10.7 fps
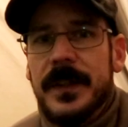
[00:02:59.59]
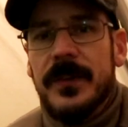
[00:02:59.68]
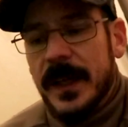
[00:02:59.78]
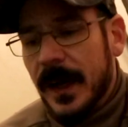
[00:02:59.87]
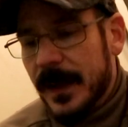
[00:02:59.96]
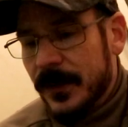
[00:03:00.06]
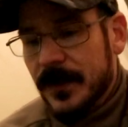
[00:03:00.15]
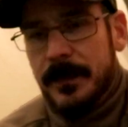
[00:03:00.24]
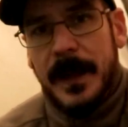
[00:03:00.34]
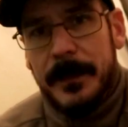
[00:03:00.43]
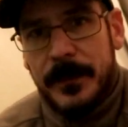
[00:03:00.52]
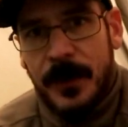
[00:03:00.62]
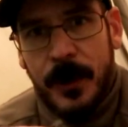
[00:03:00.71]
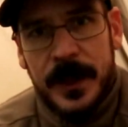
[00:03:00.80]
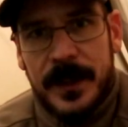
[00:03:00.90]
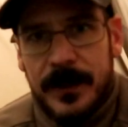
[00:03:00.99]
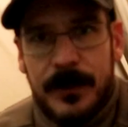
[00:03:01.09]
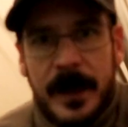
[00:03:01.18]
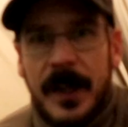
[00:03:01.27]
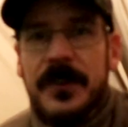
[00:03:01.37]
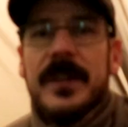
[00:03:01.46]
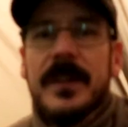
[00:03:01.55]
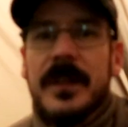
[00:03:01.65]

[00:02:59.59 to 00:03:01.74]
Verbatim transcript: Ist egal, es bleibt euch überlassen.